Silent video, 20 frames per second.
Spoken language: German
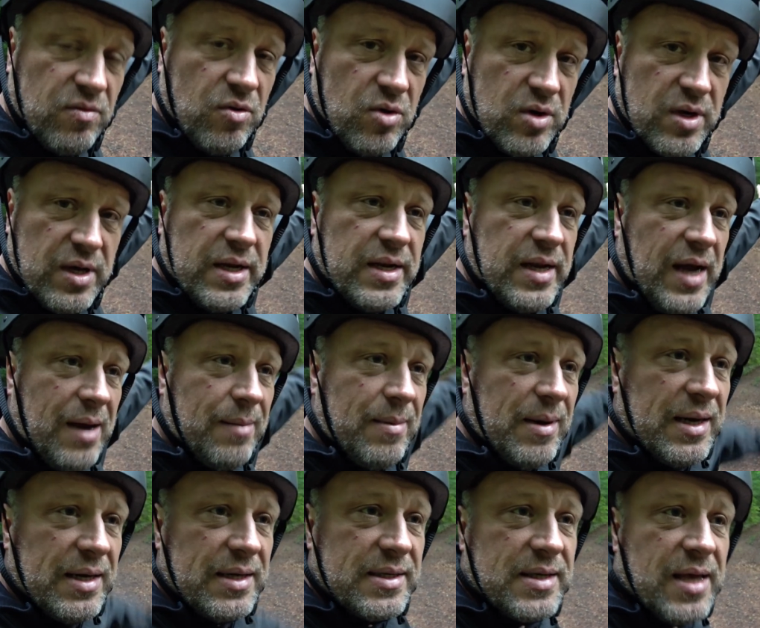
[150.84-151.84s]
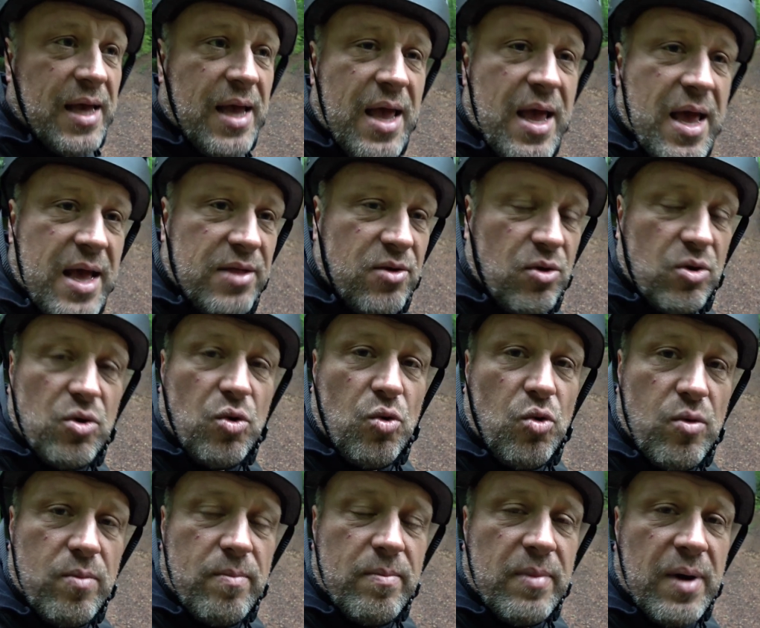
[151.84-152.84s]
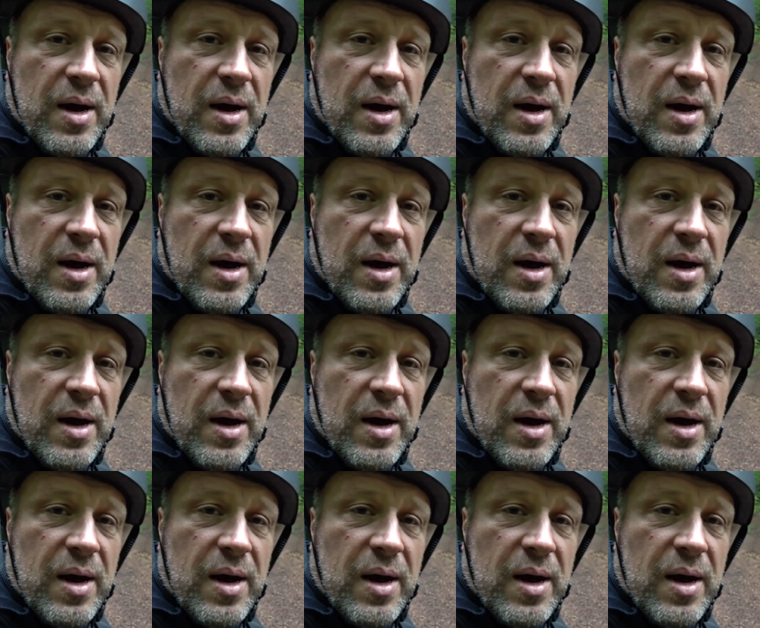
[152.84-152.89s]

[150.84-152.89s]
wurde damals dort oben